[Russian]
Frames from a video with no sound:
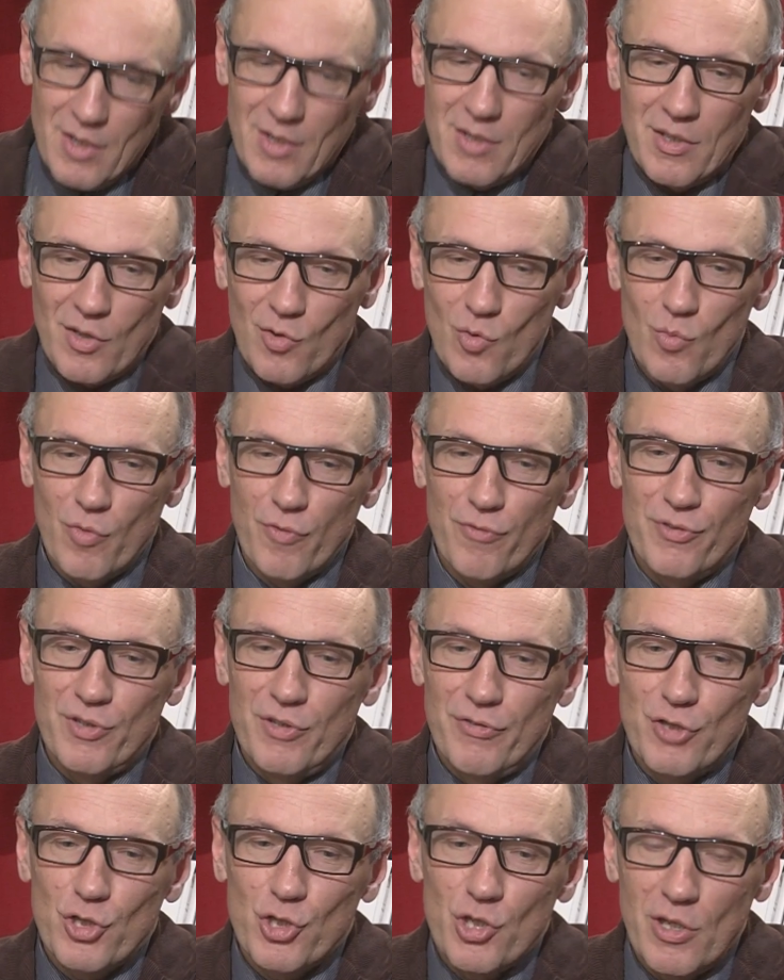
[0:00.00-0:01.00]
такому
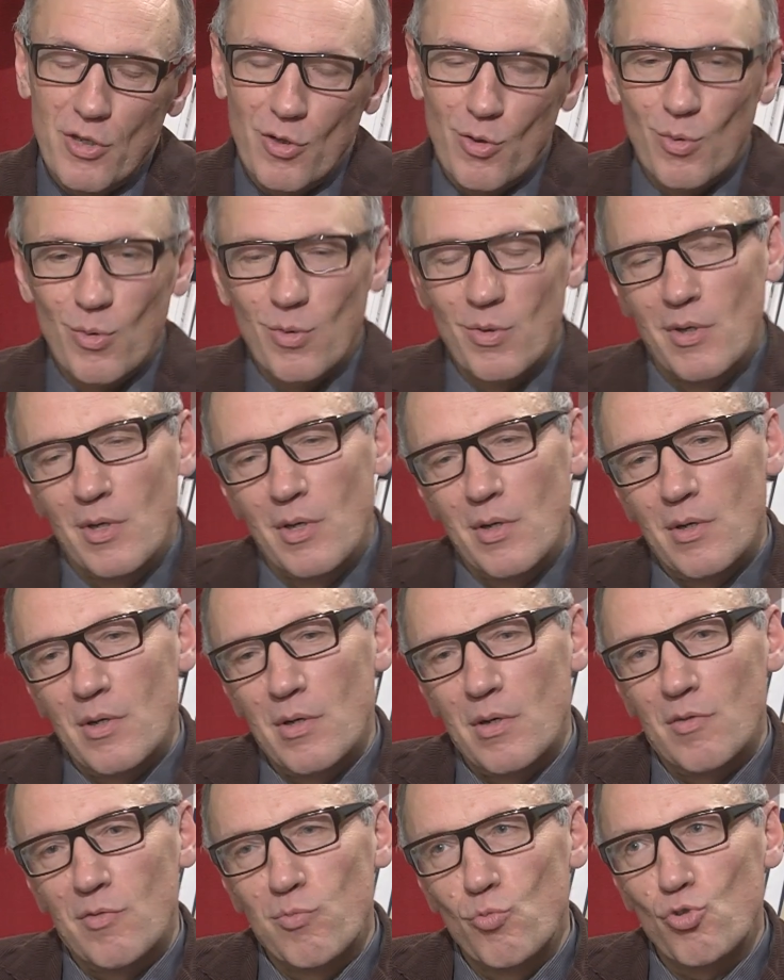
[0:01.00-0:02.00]
вдвижению
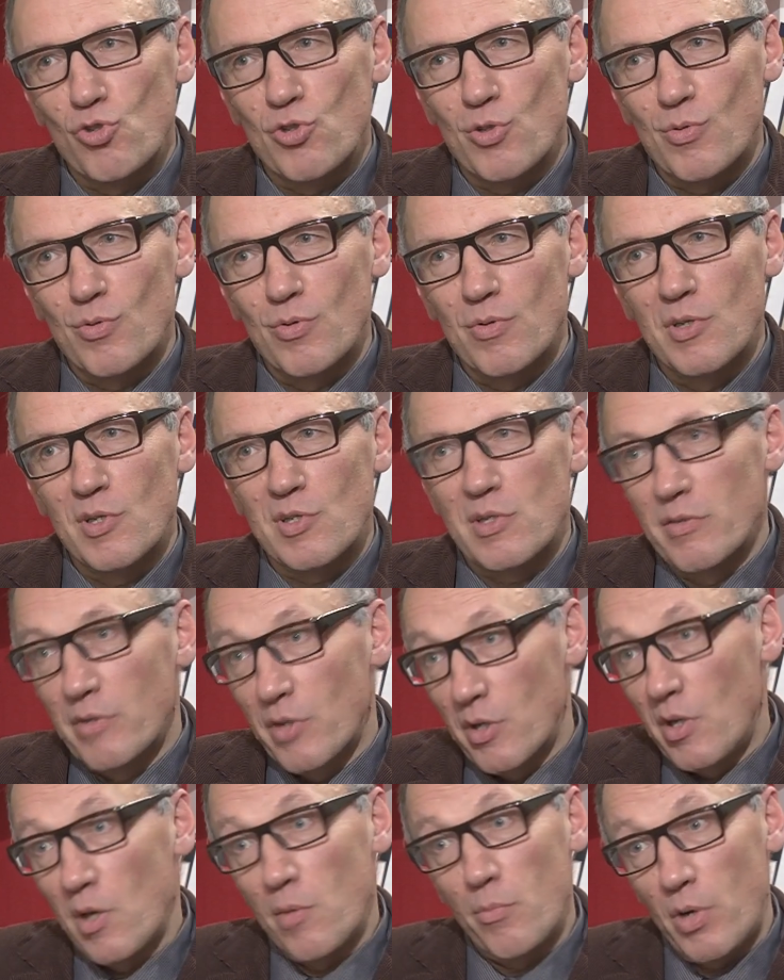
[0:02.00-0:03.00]
э, в музыку, если
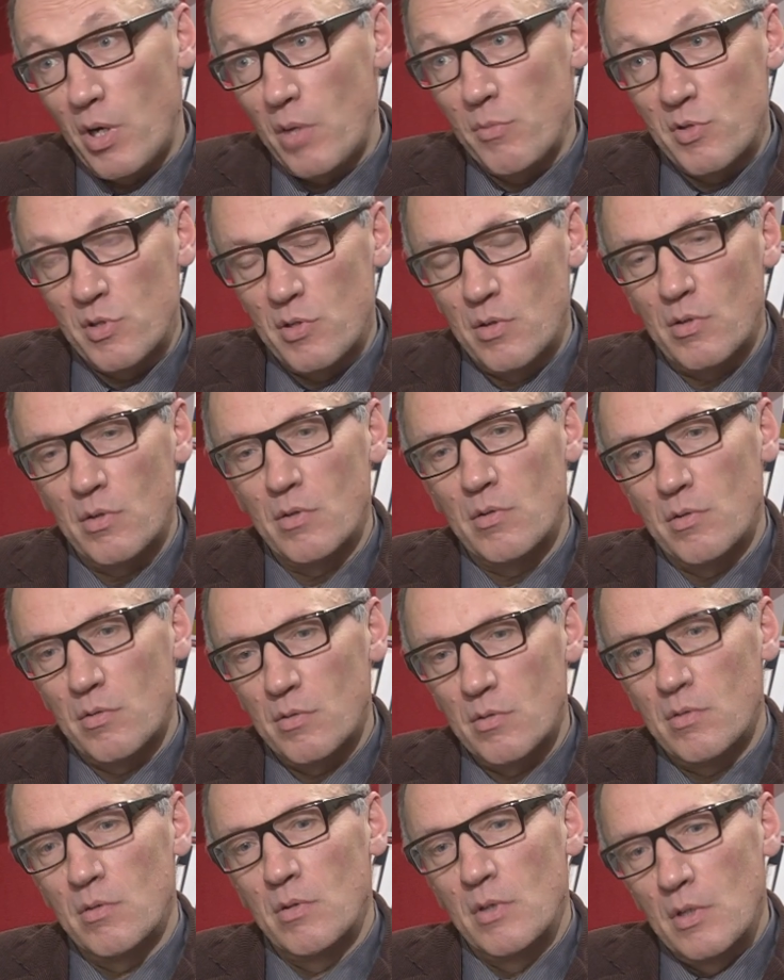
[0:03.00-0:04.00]
говорили о Брамсе,
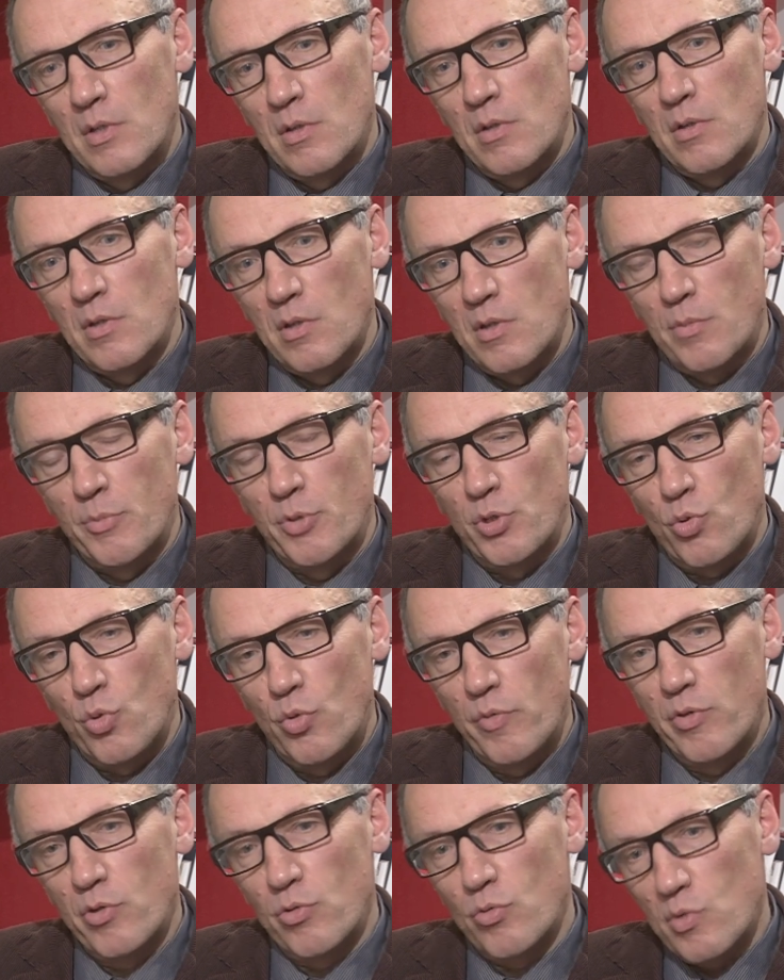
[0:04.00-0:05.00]
э, и о
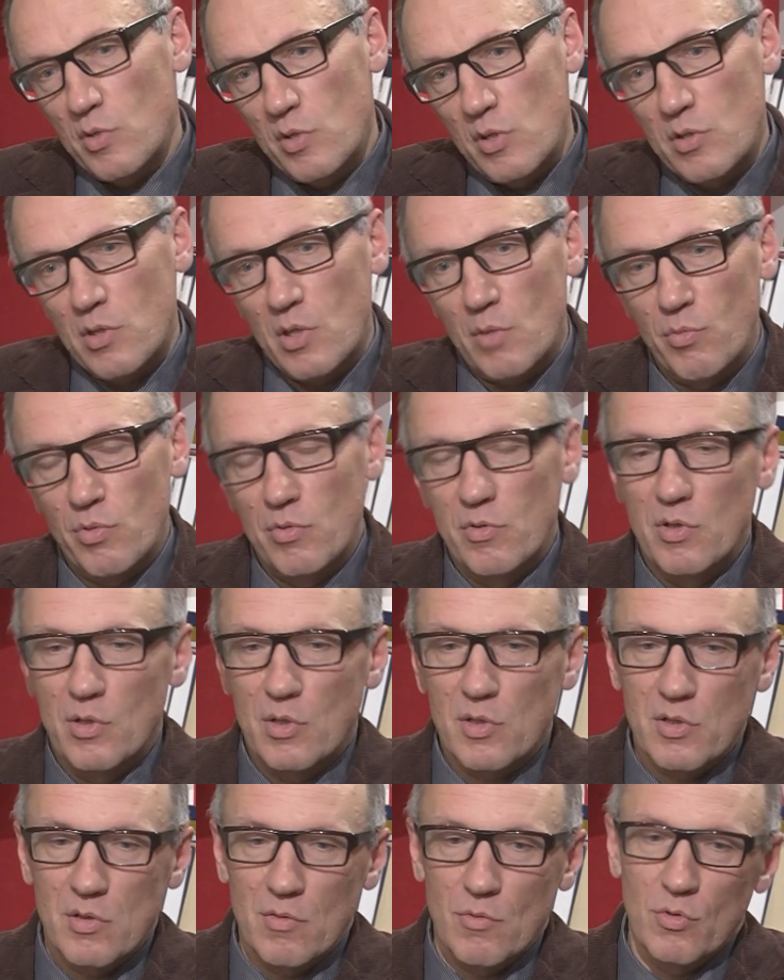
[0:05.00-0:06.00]
Бетховене, то здесь как бы
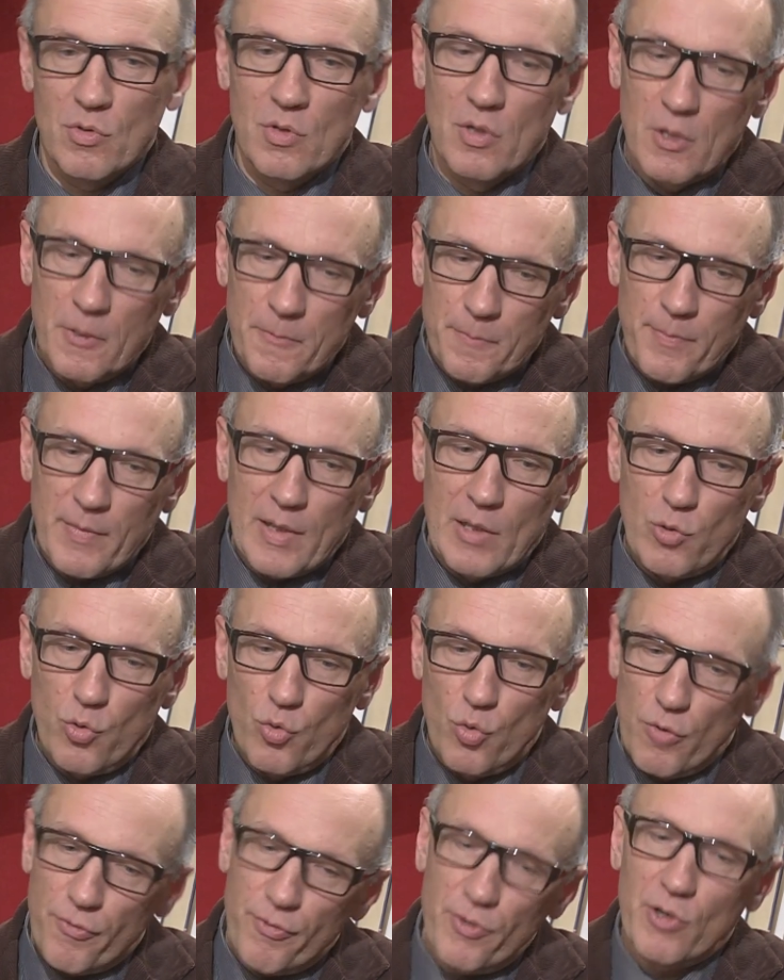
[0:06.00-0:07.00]
интересно вот
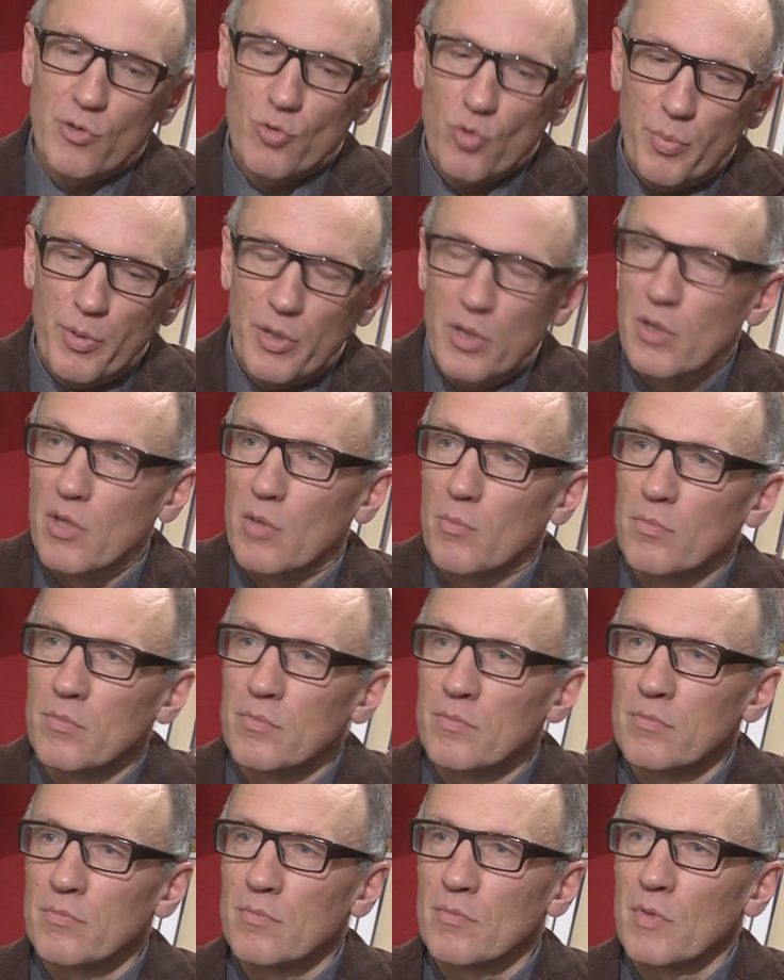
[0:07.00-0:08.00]
Лунев и кто перед ним.
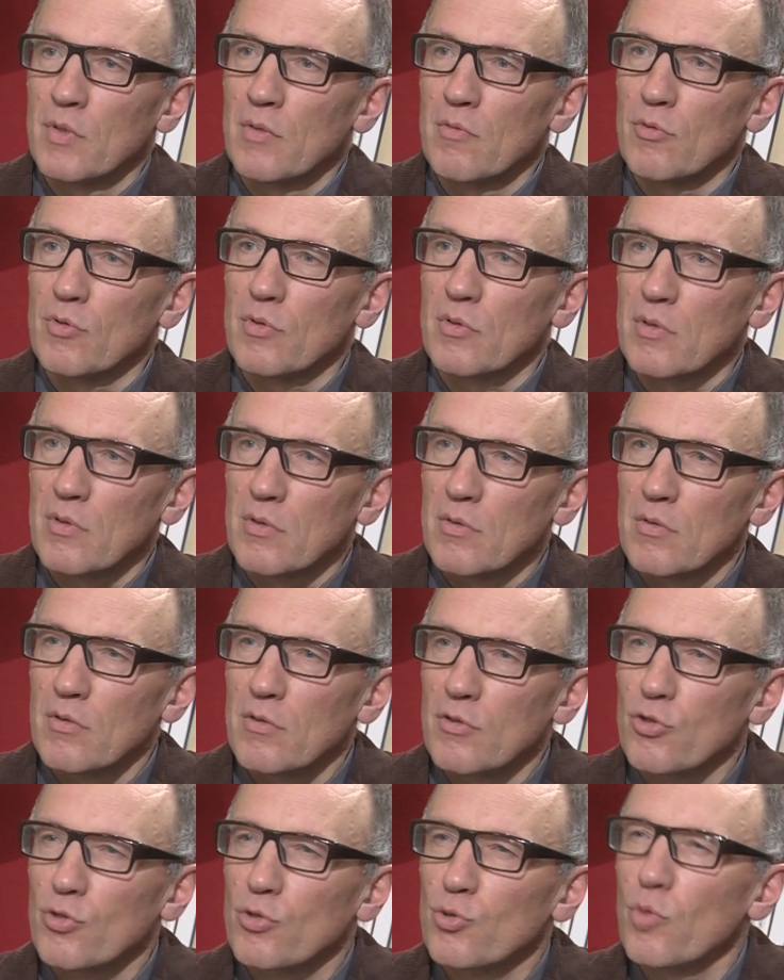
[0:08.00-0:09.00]
Вот
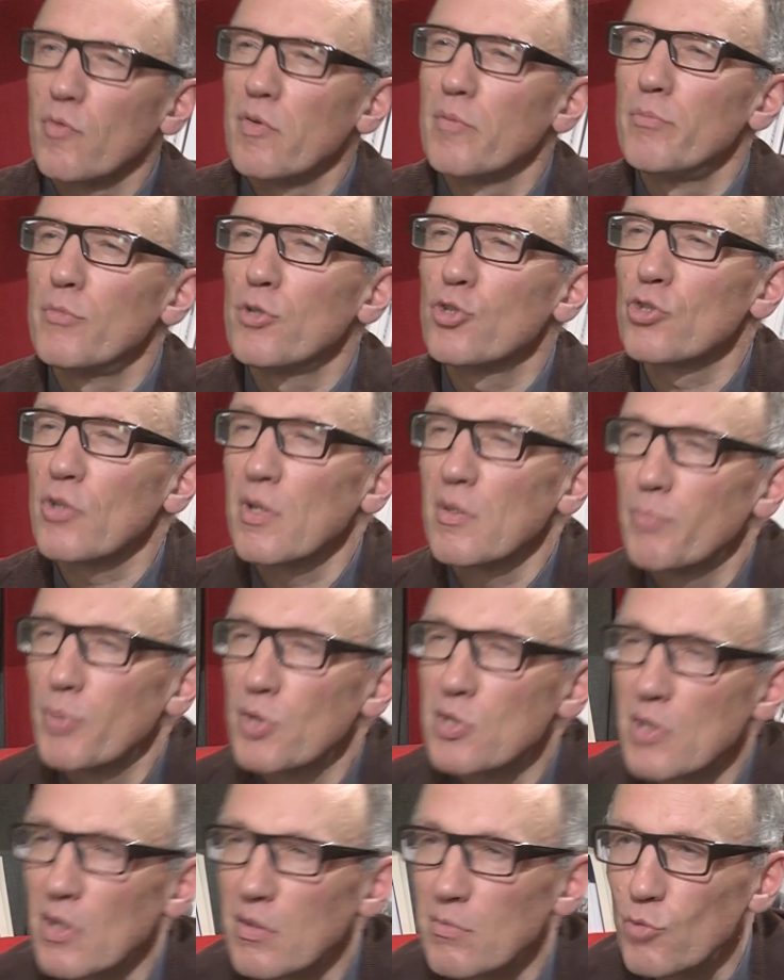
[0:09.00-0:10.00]
кто вам мешал
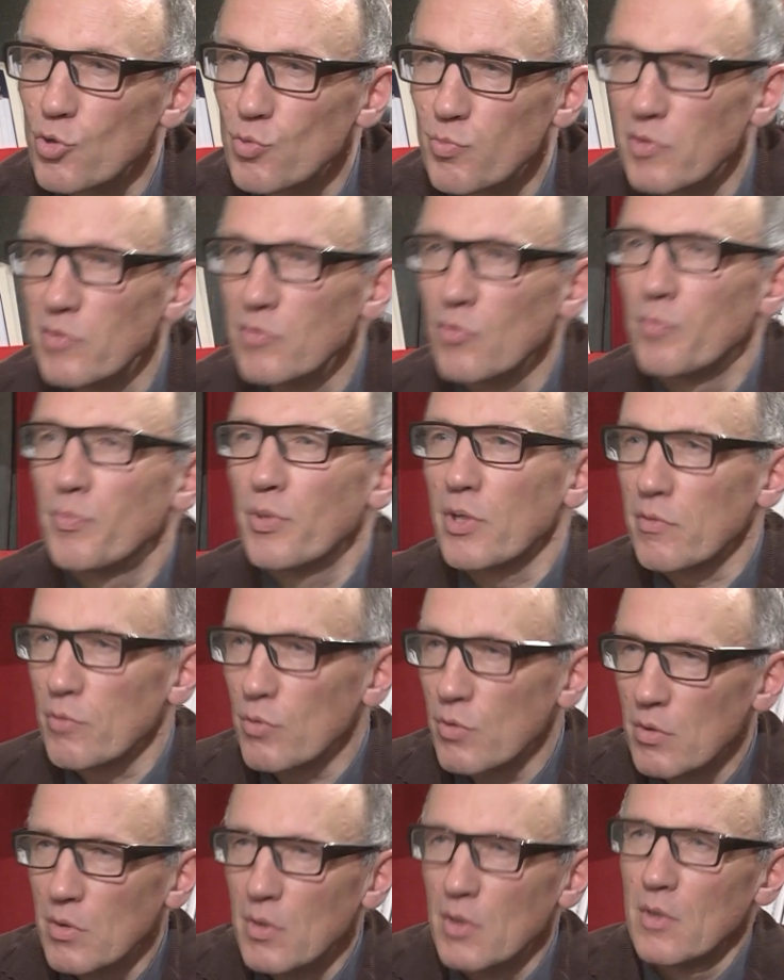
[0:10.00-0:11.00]
писать, может быть, ну,
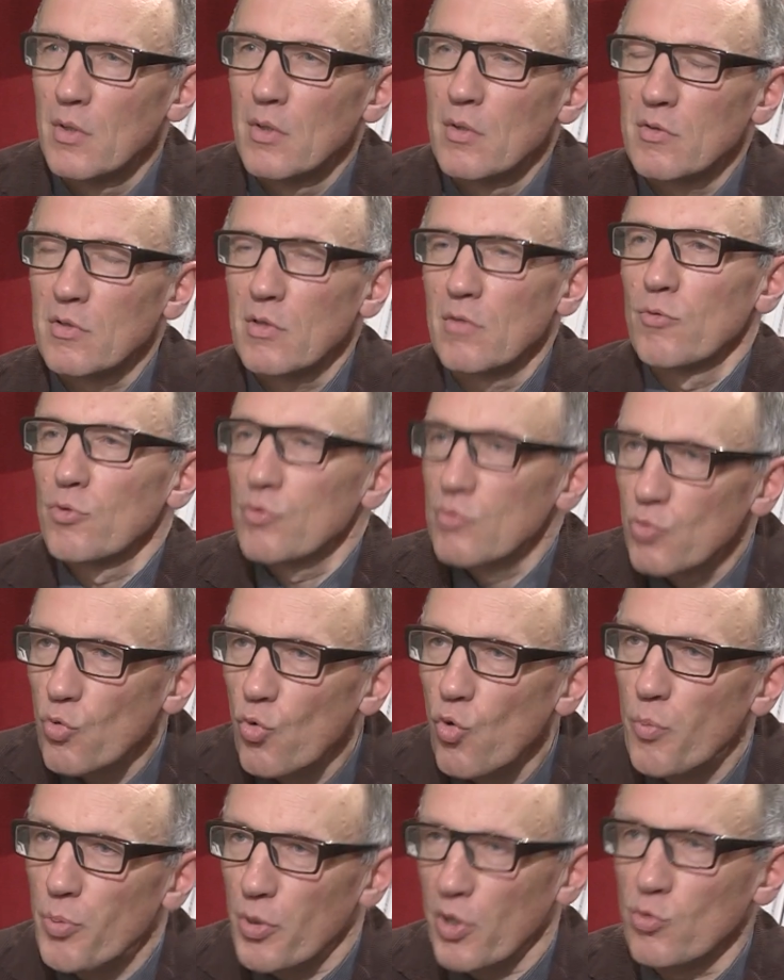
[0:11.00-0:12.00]
первую, Писать. вот ту
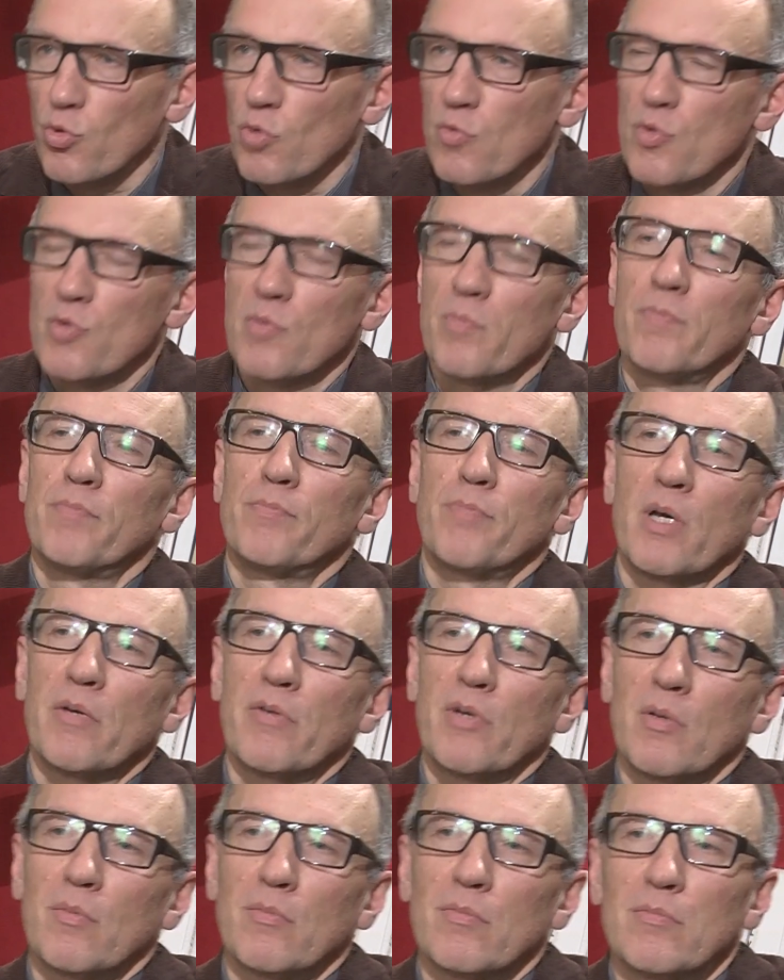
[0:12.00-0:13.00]
оперу, о которой мы сегодня
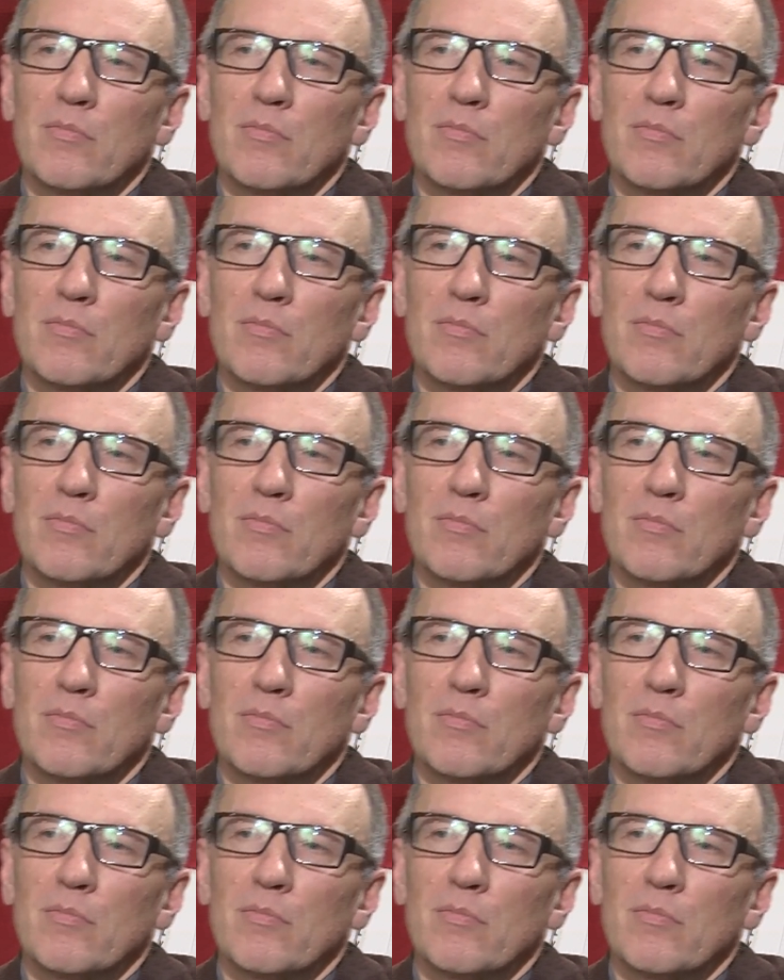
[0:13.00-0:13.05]
поговорим,